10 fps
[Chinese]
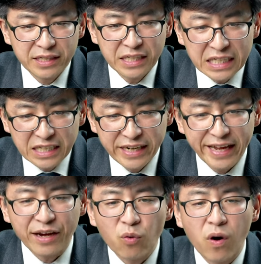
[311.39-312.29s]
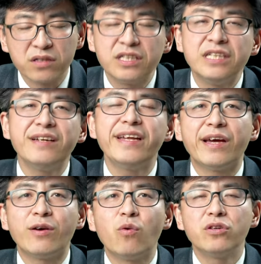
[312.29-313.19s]
你的脸光，你的
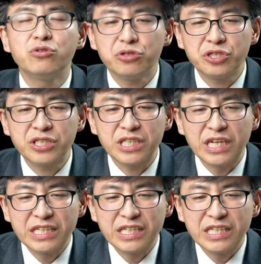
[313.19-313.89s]
脸光就是。